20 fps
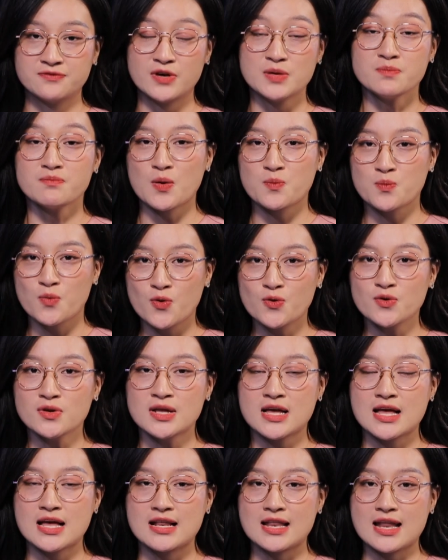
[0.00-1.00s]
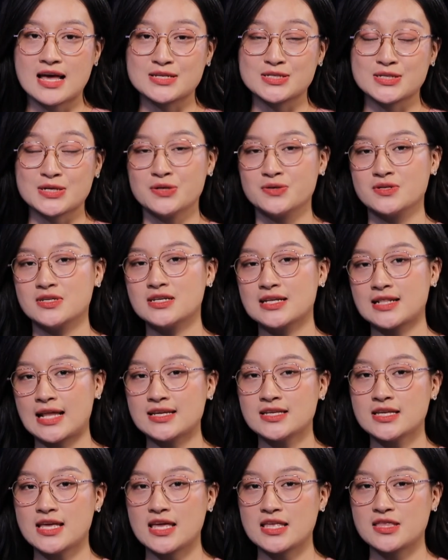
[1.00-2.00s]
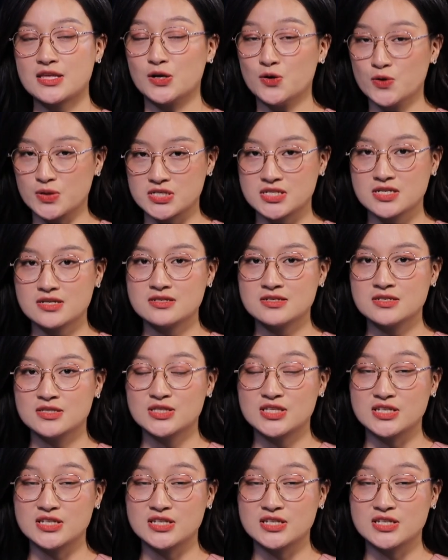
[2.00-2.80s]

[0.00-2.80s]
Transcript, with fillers: với mong muốn là sẽ được lắng nghe những luật sư,